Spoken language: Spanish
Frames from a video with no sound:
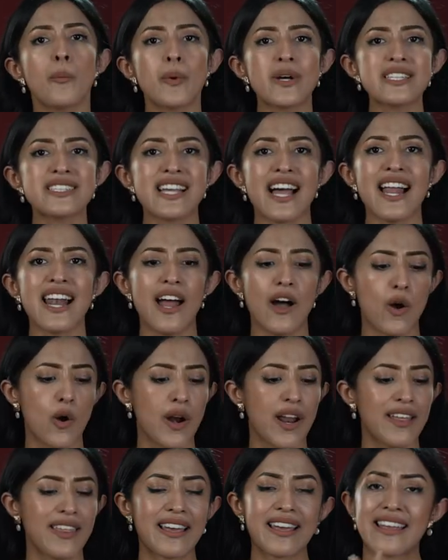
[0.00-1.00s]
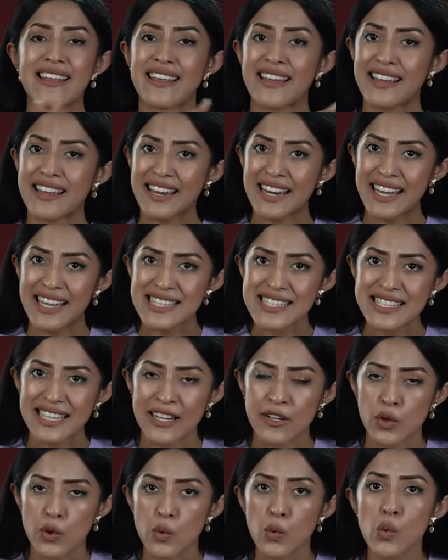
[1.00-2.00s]
pues a la hora de que
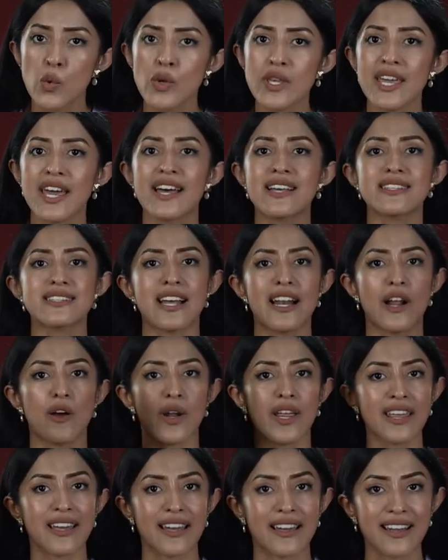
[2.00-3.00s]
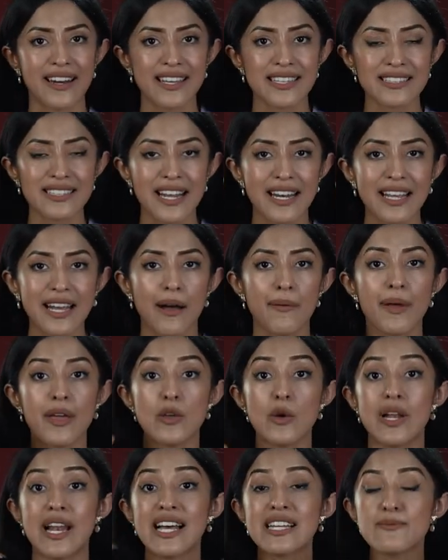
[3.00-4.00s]
crezcan uñas, a la hora de que crezca el
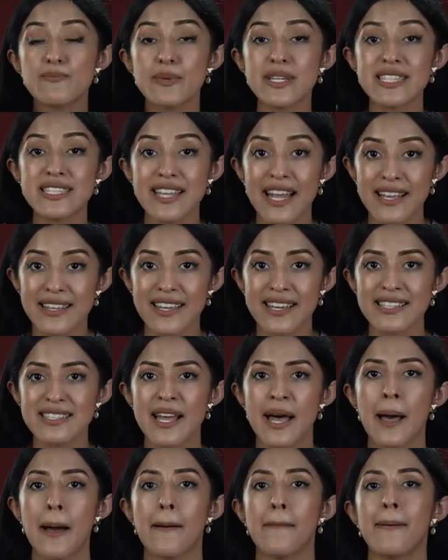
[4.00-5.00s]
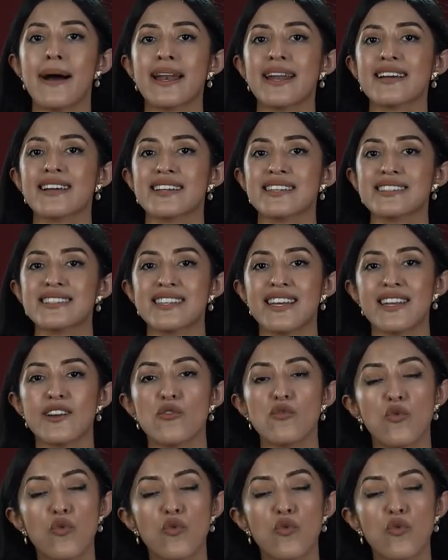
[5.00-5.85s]
cabello y las pestañas, van a crecer